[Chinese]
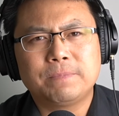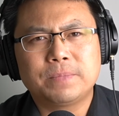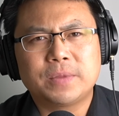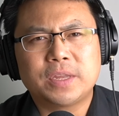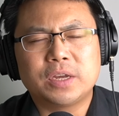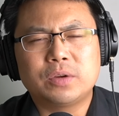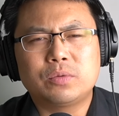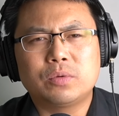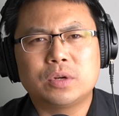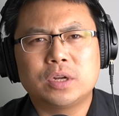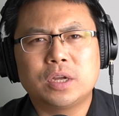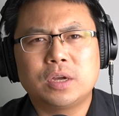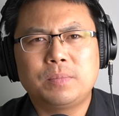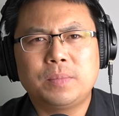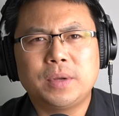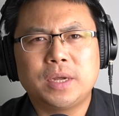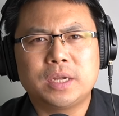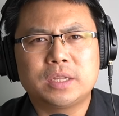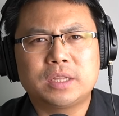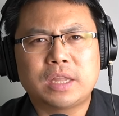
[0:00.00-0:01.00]
结果呢
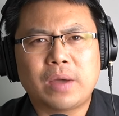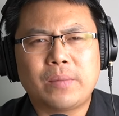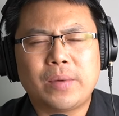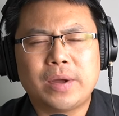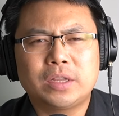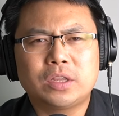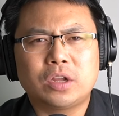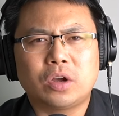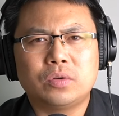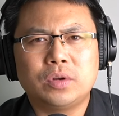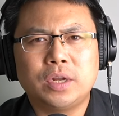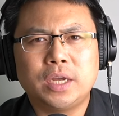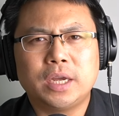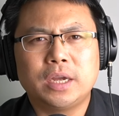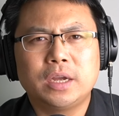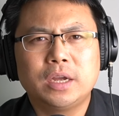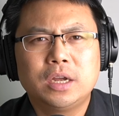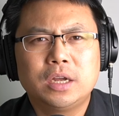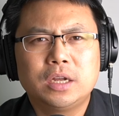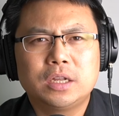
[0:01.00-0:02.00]
被台湾岛内
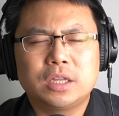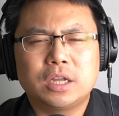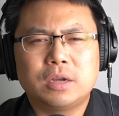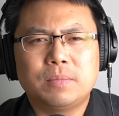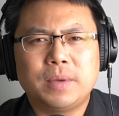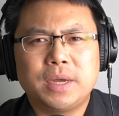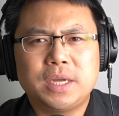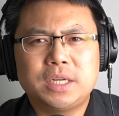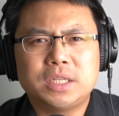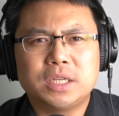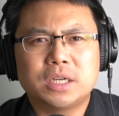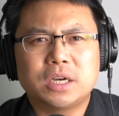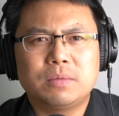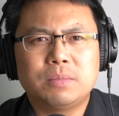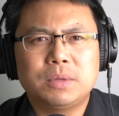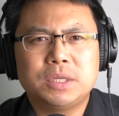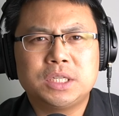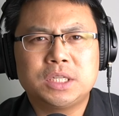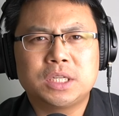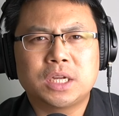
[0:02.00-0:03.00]
的媒体和
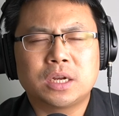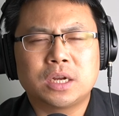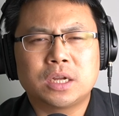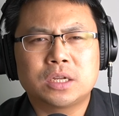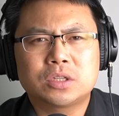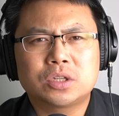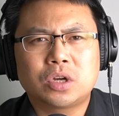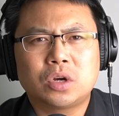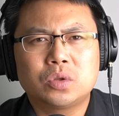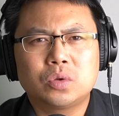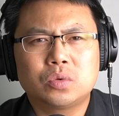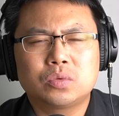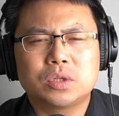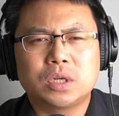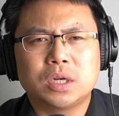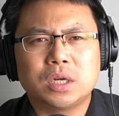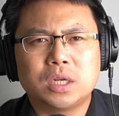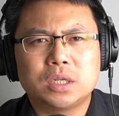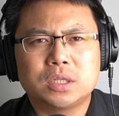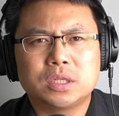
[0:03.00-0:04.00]
民进党呢操弄
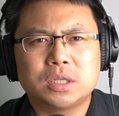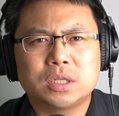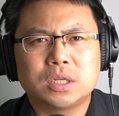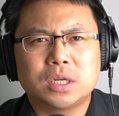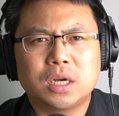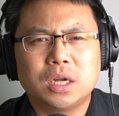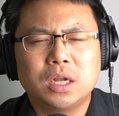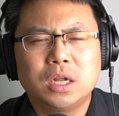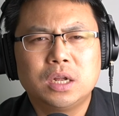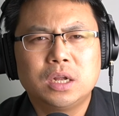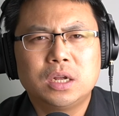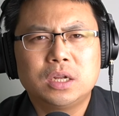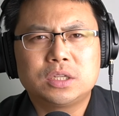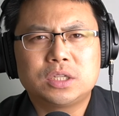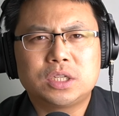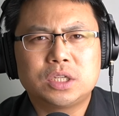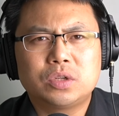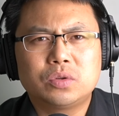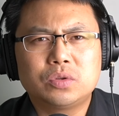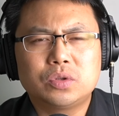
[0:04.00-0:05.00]
成了这个，
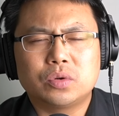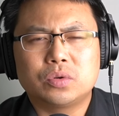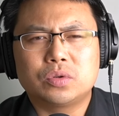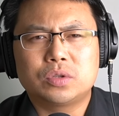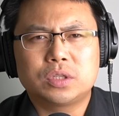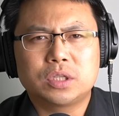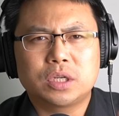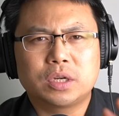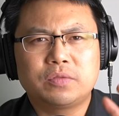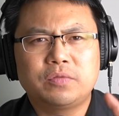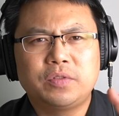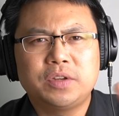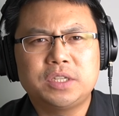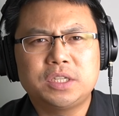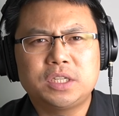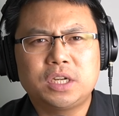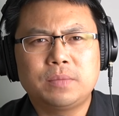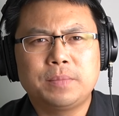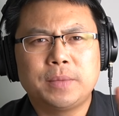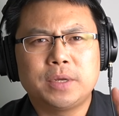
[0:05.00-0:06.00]
其中有这个飞机
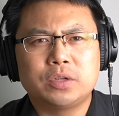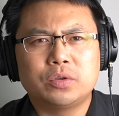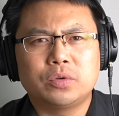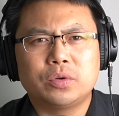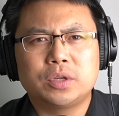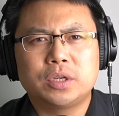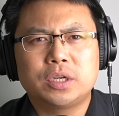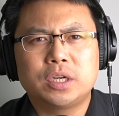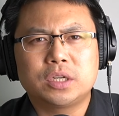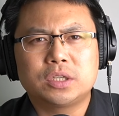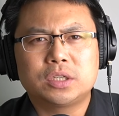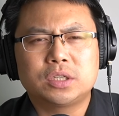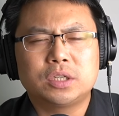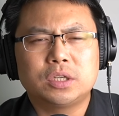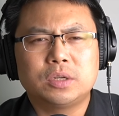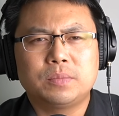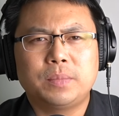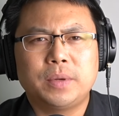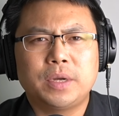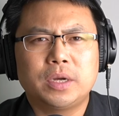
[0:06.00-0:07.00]
上面有一个
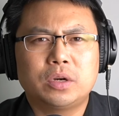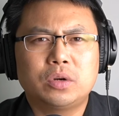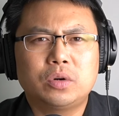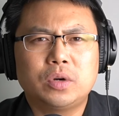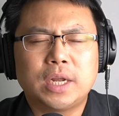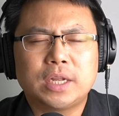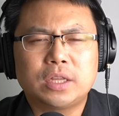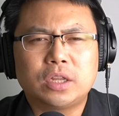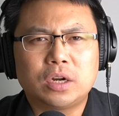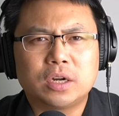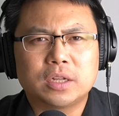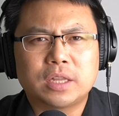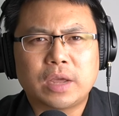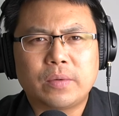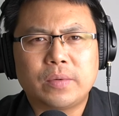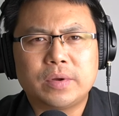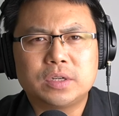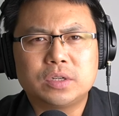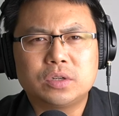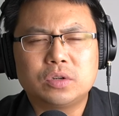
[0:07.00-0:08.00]
是被后来到了台
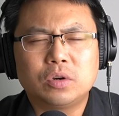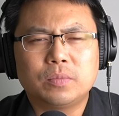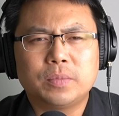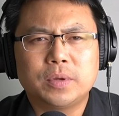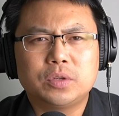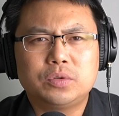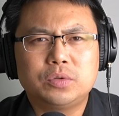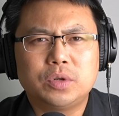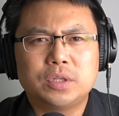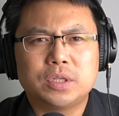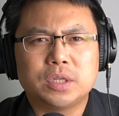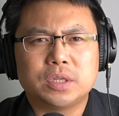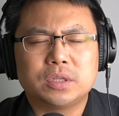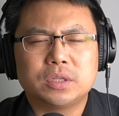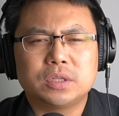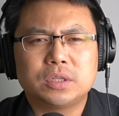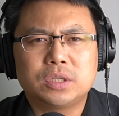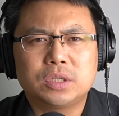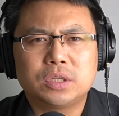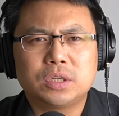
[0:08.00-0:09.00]
湾之后被确诊
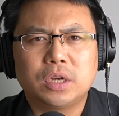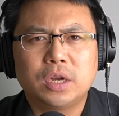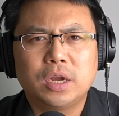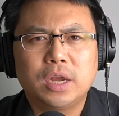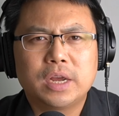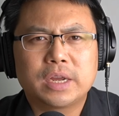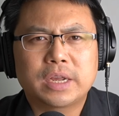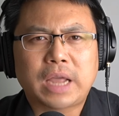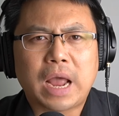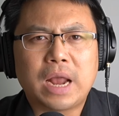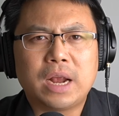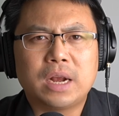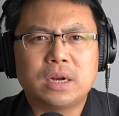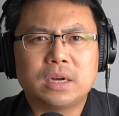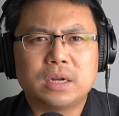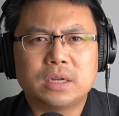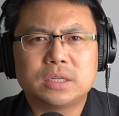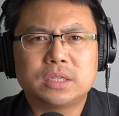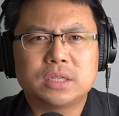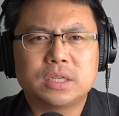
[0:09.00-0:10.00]
是感染
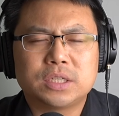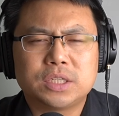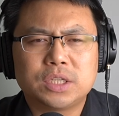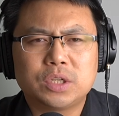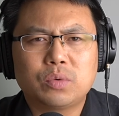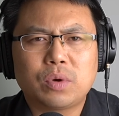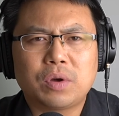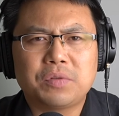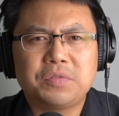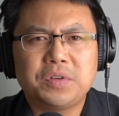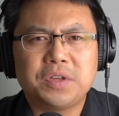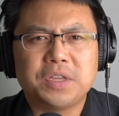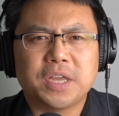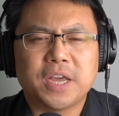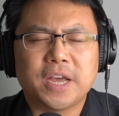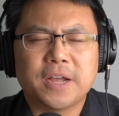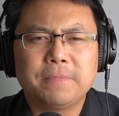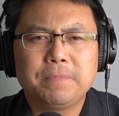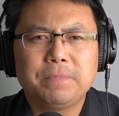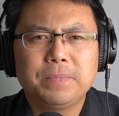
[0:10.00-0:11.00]
了这个新冠肺
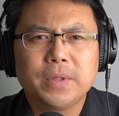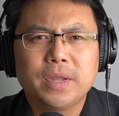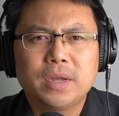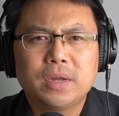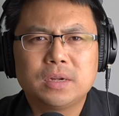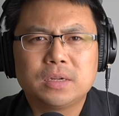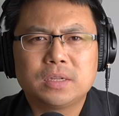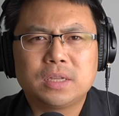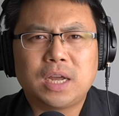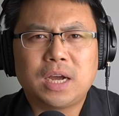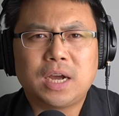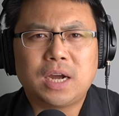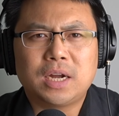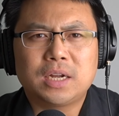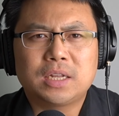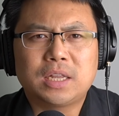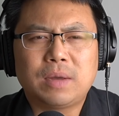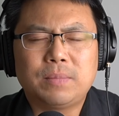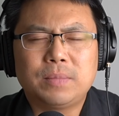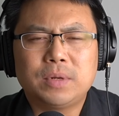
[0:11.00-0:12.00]
炎，那
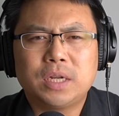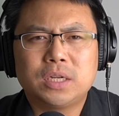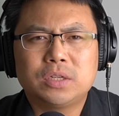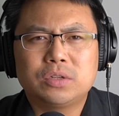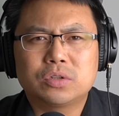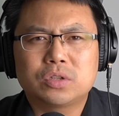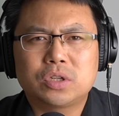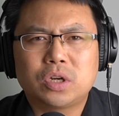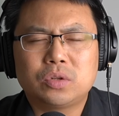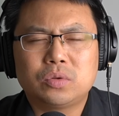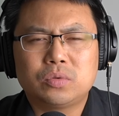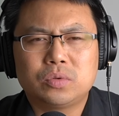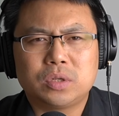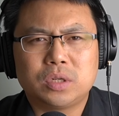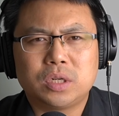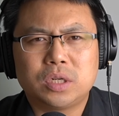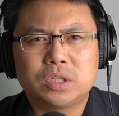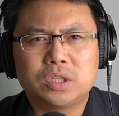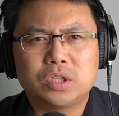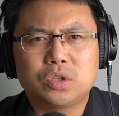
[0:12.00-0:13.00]
他们呢就操弄成
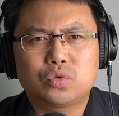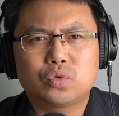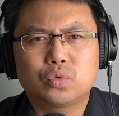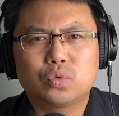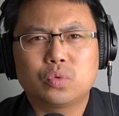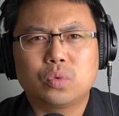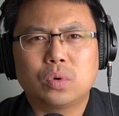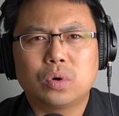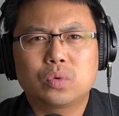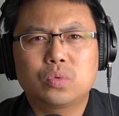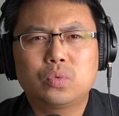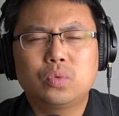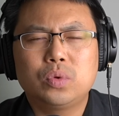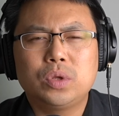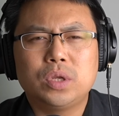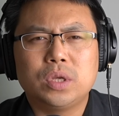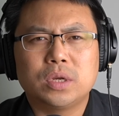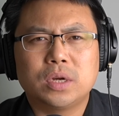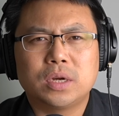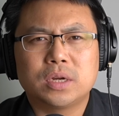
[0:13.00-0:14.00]
了是中国故
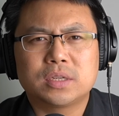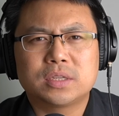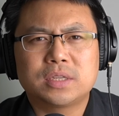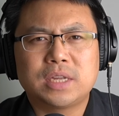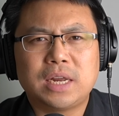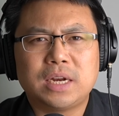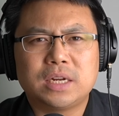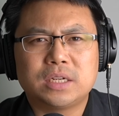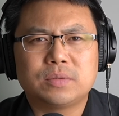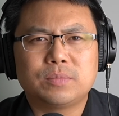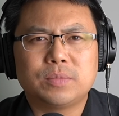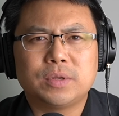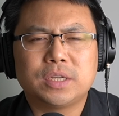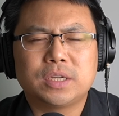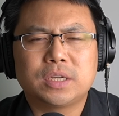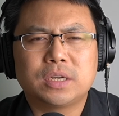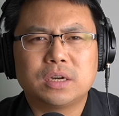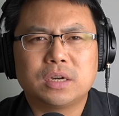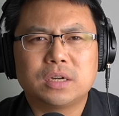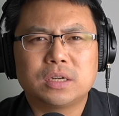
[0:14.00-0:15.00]
意啊塞了这么一
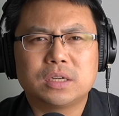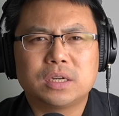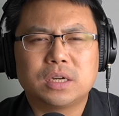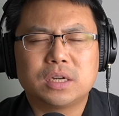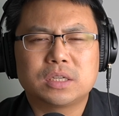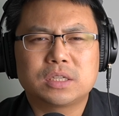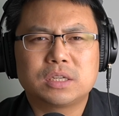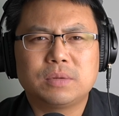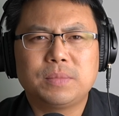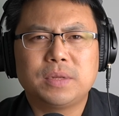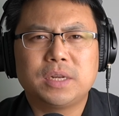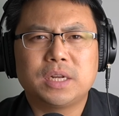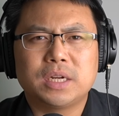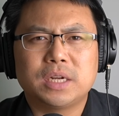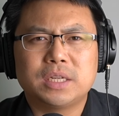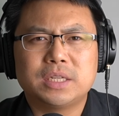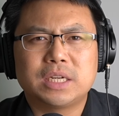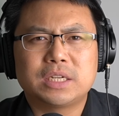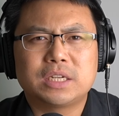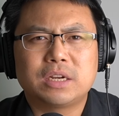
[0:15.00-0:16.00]
个呃生病的
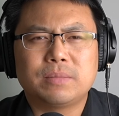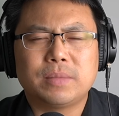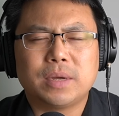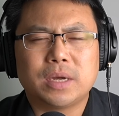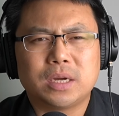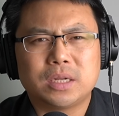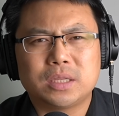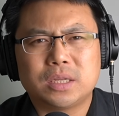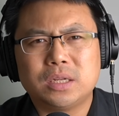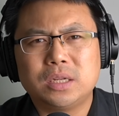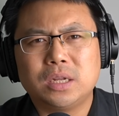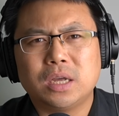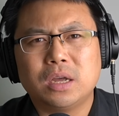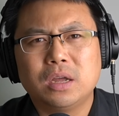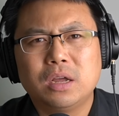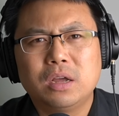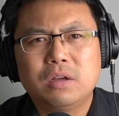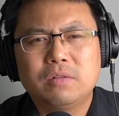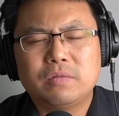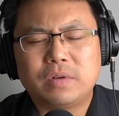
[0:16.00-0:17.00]
人在上面啊等等，
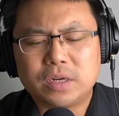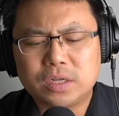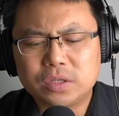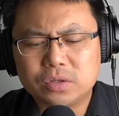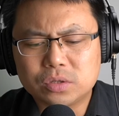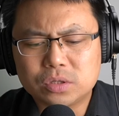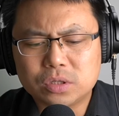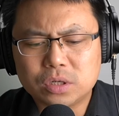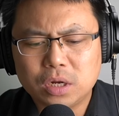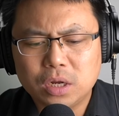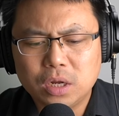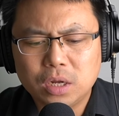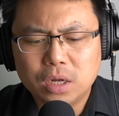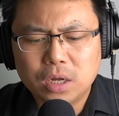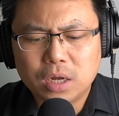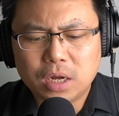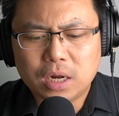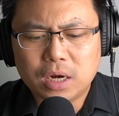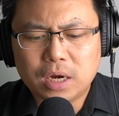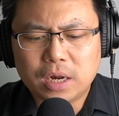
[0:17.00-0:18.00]
反正就是
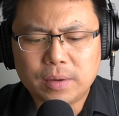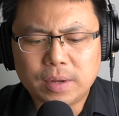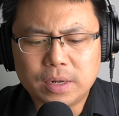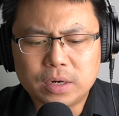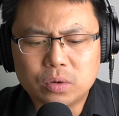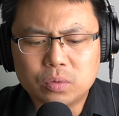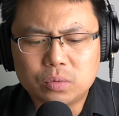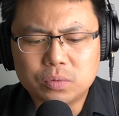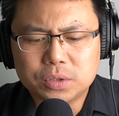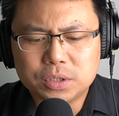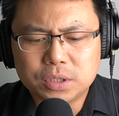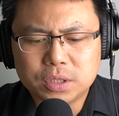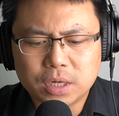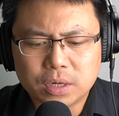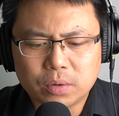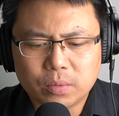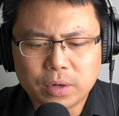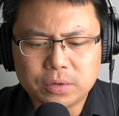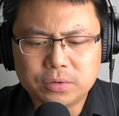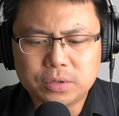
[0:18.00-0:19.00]
呃两岸的互信呢
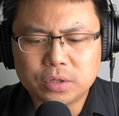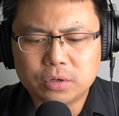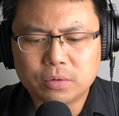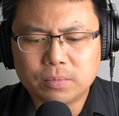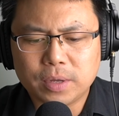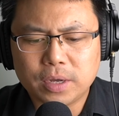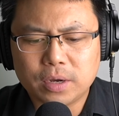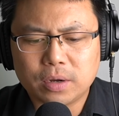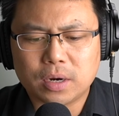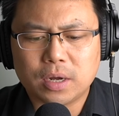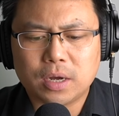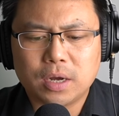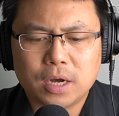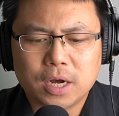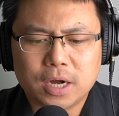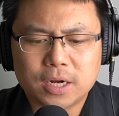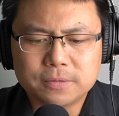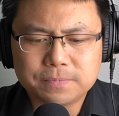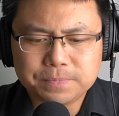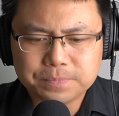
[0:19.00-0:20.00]
完全都没有了
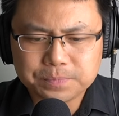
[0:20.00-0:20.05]
啊。